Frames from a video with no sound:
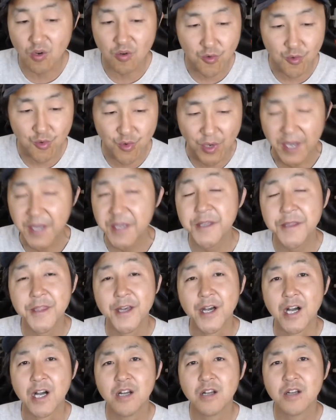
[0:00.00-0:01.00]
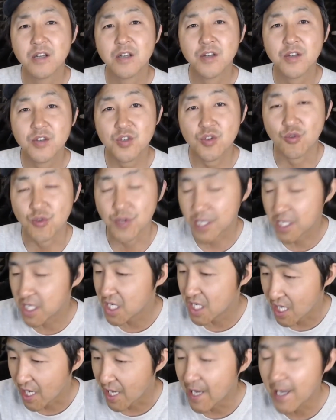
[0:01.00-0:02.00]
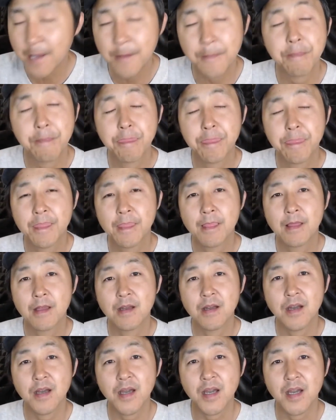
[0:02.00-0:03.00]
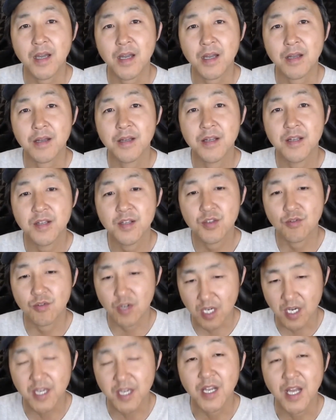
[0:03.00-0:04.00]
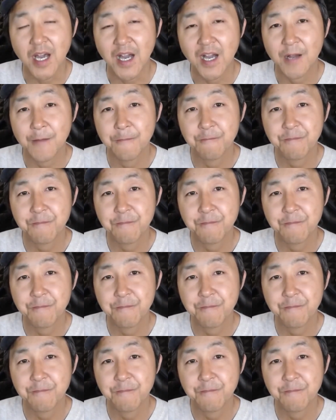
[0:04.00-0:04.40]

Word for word: 原因的，有钱就可以了。